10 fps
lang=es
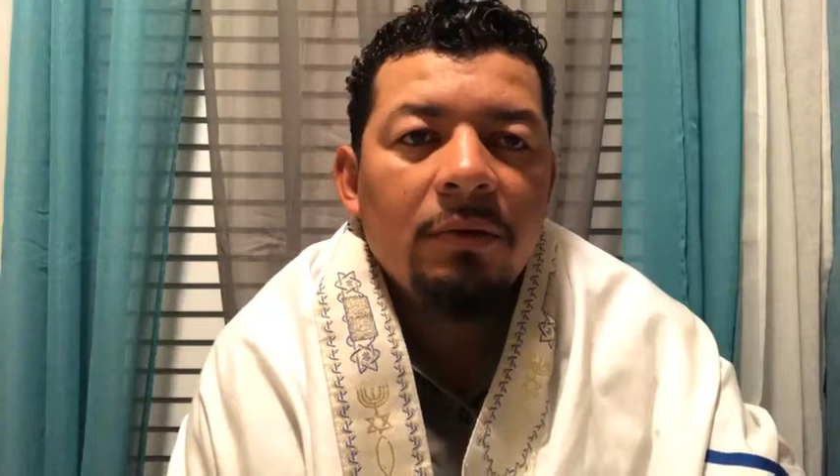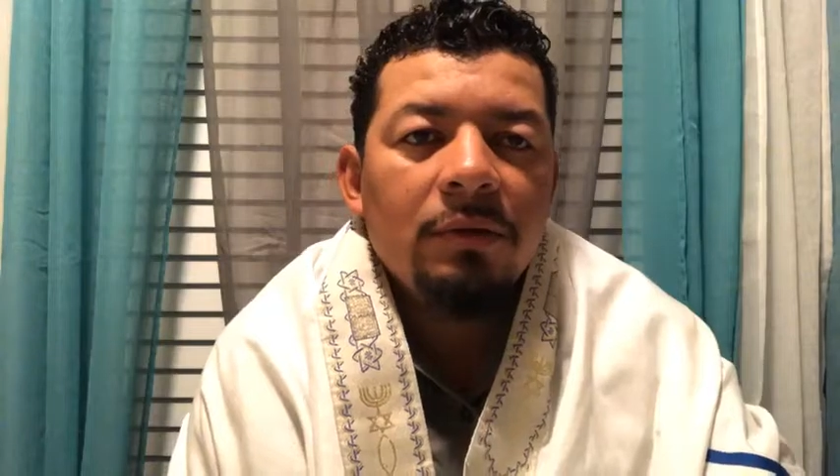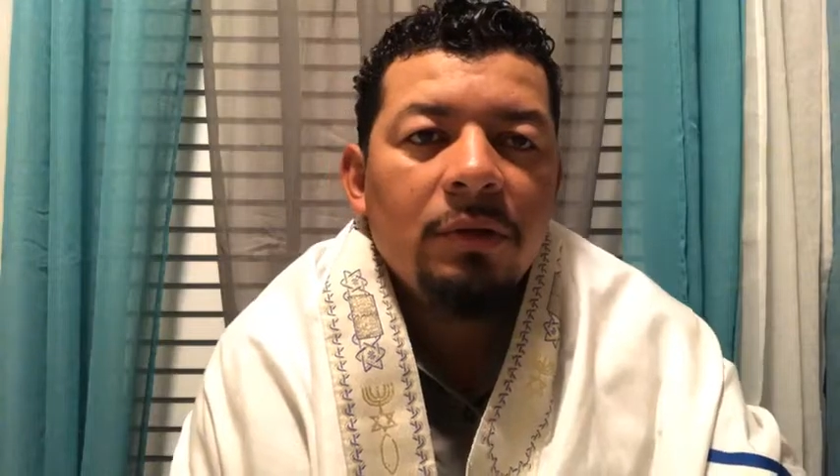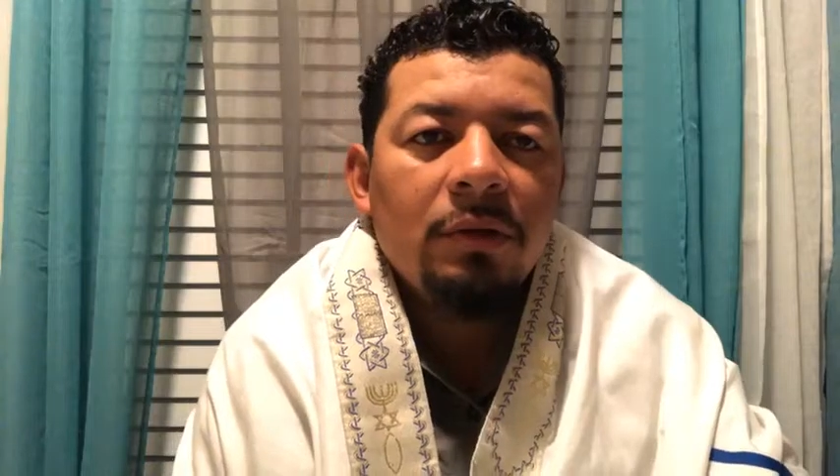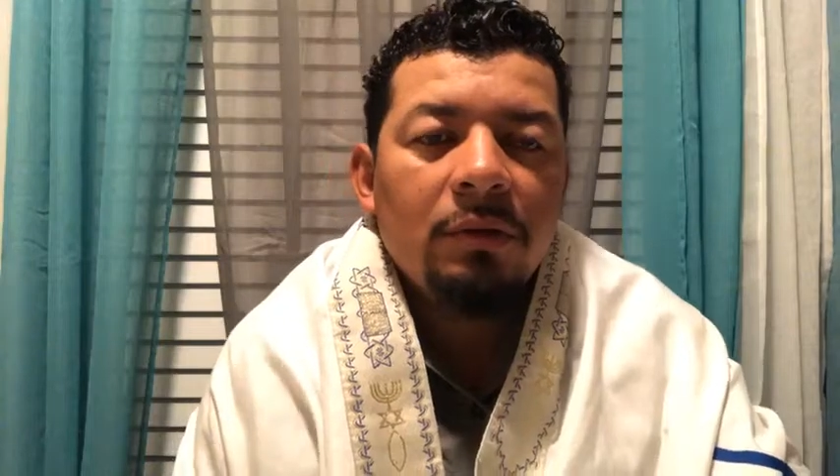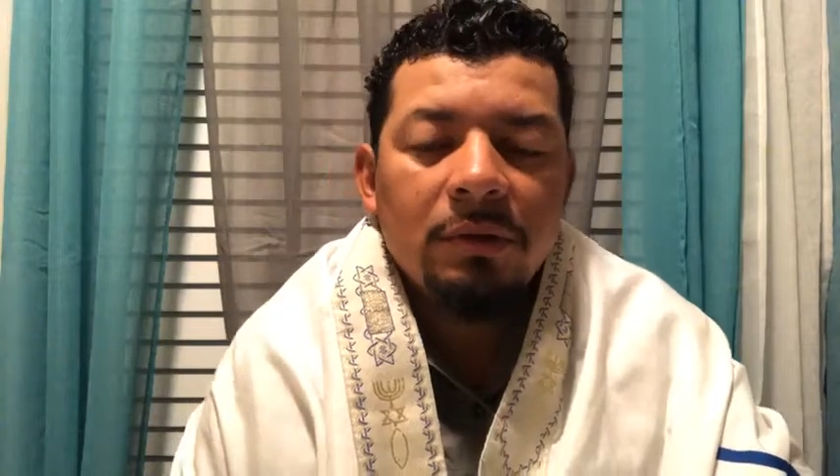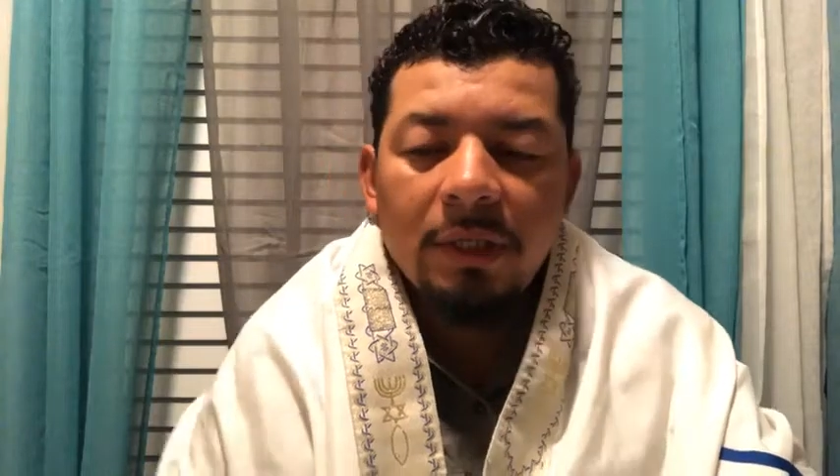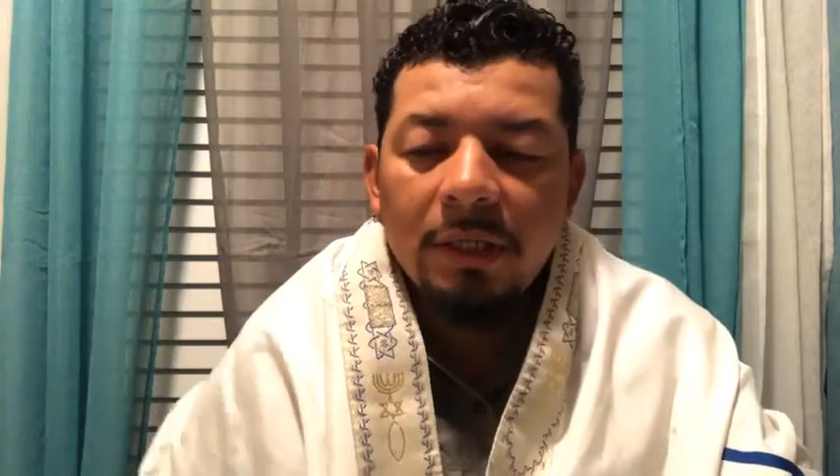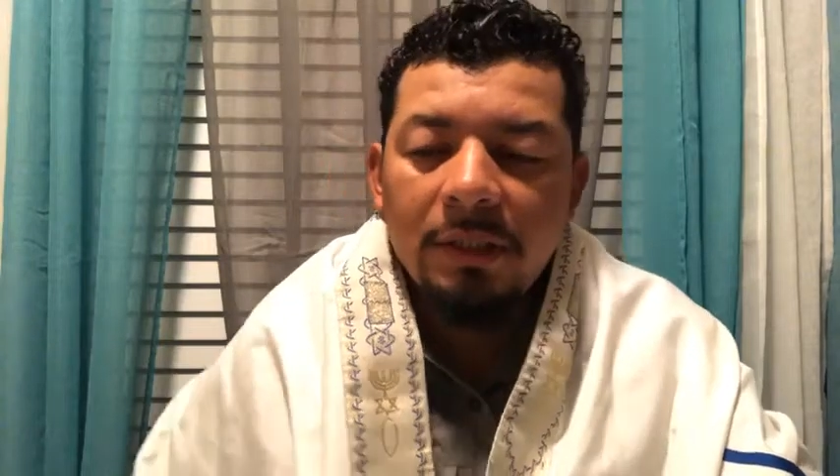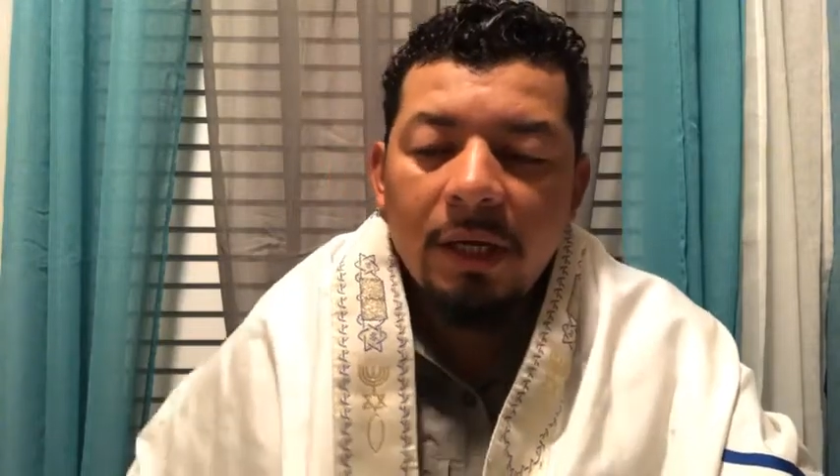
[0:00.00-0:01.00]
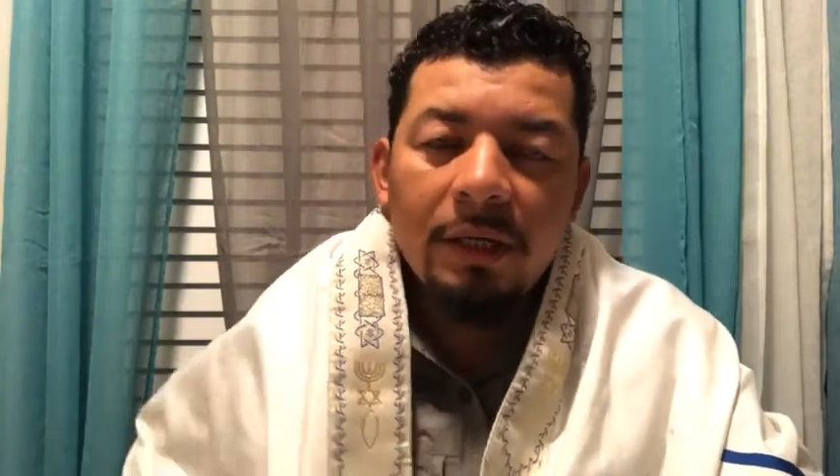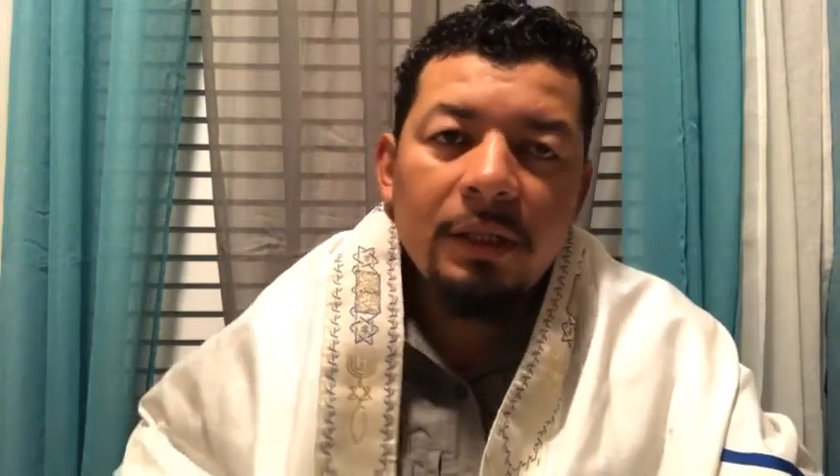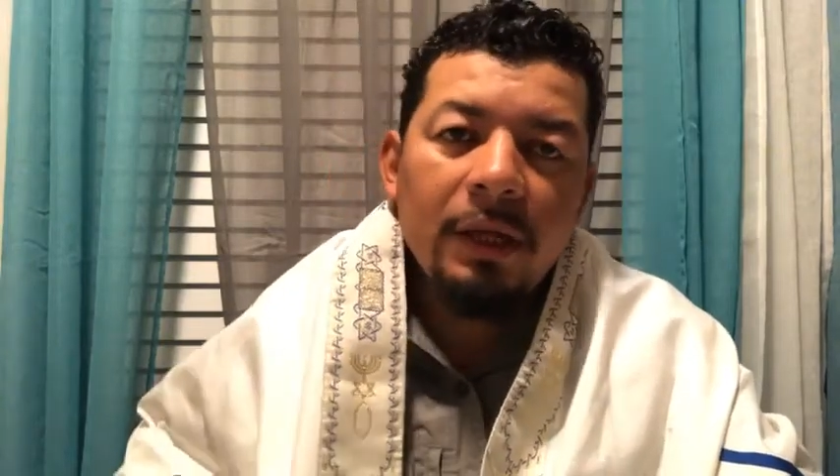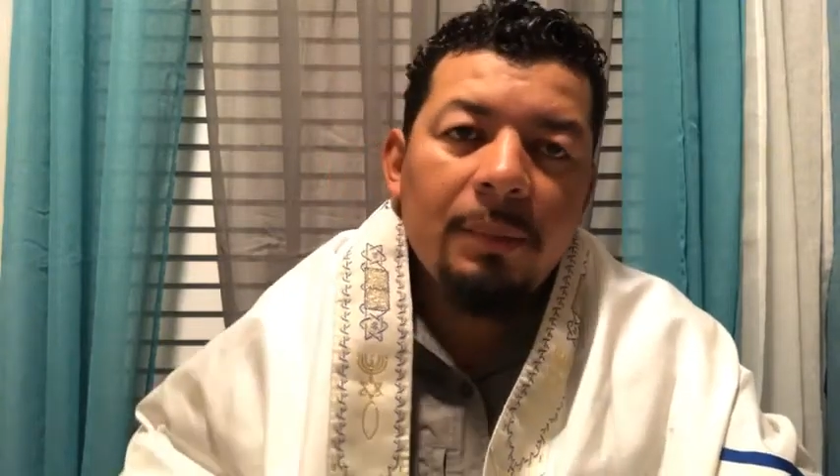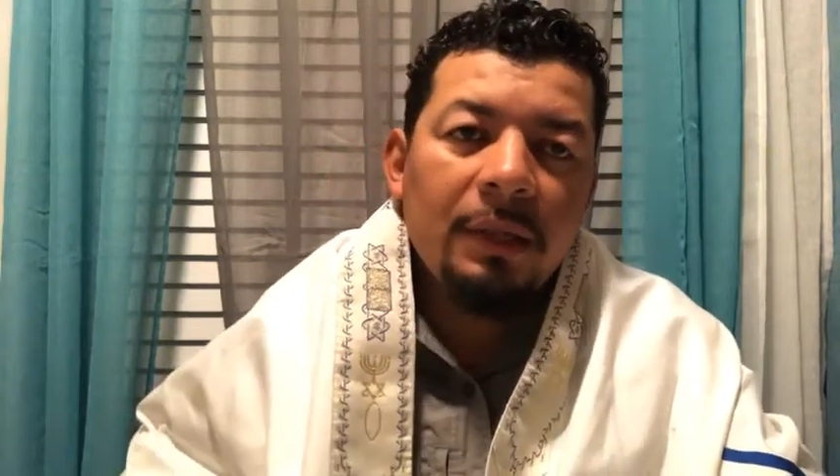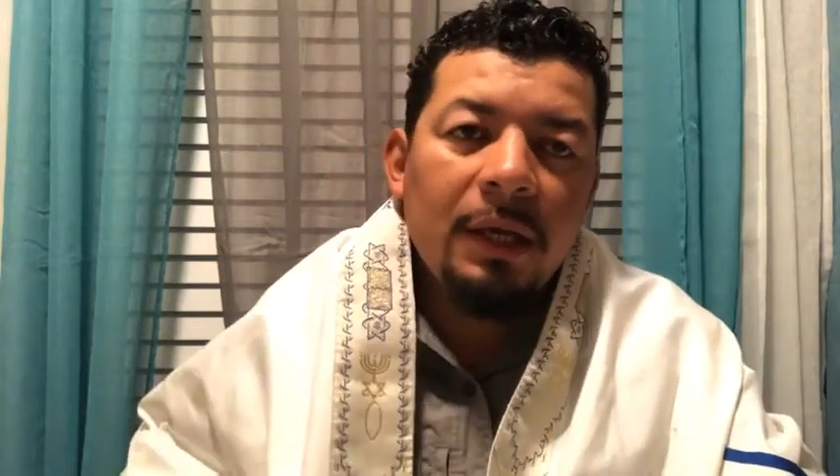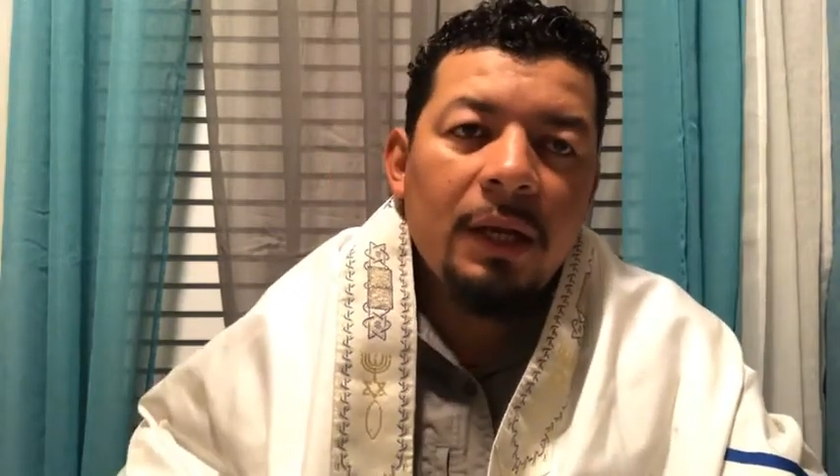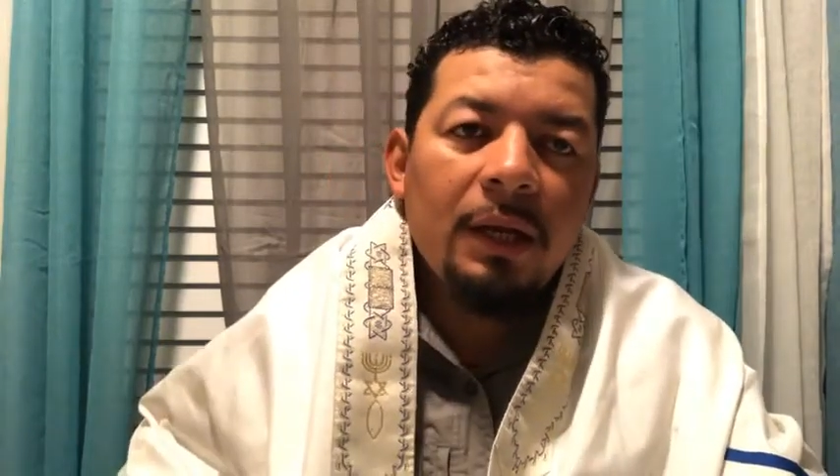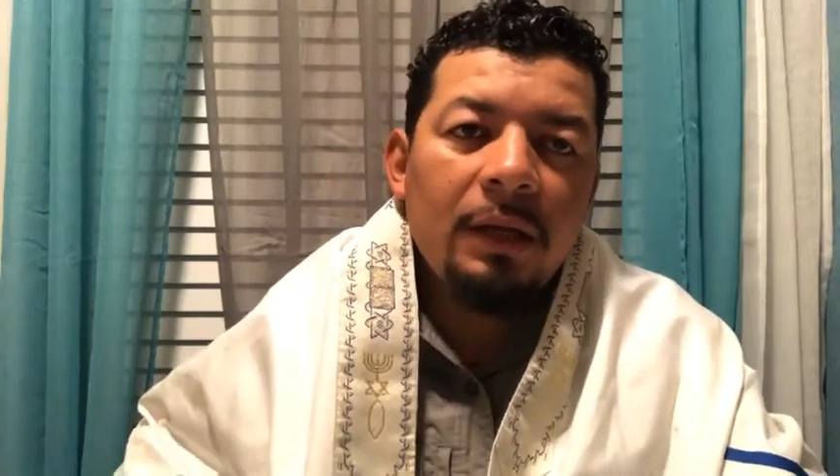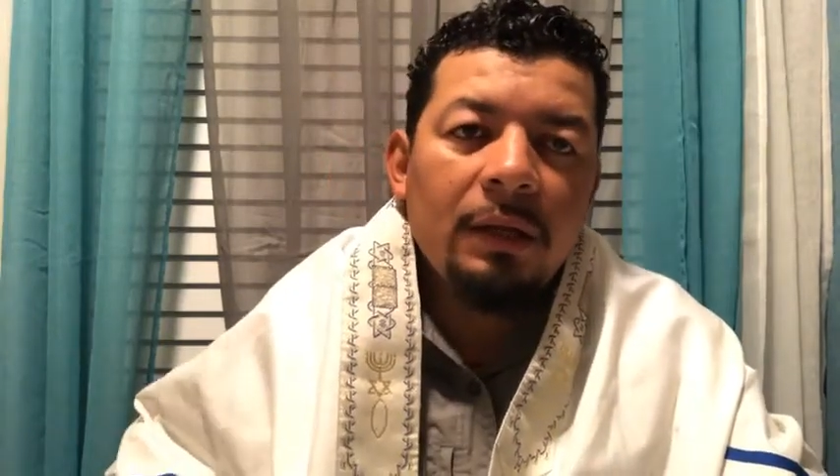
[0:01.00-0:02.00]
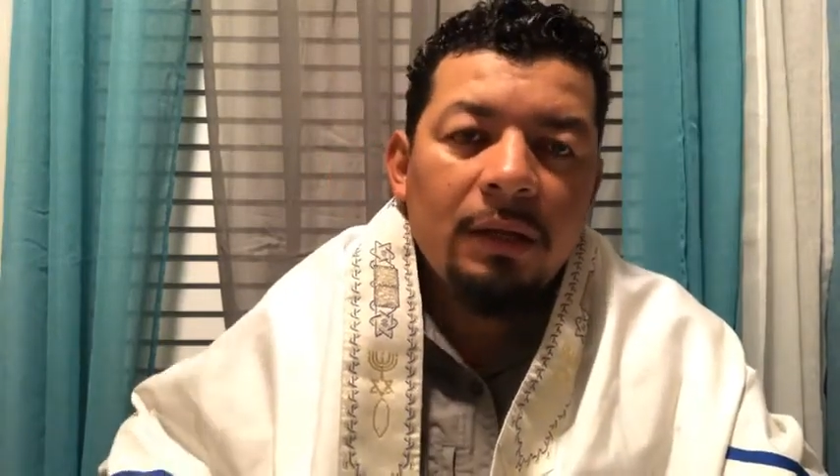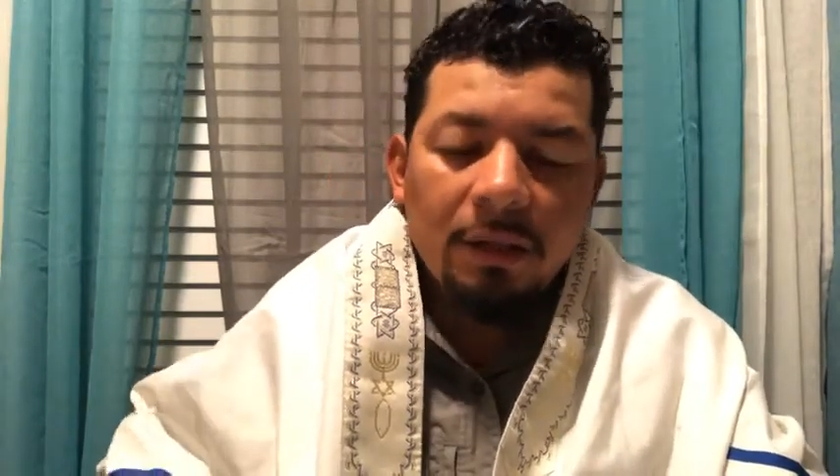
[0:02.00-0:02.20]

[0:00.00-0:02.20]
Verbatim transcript: nosotros en el Chajarit de la mañana,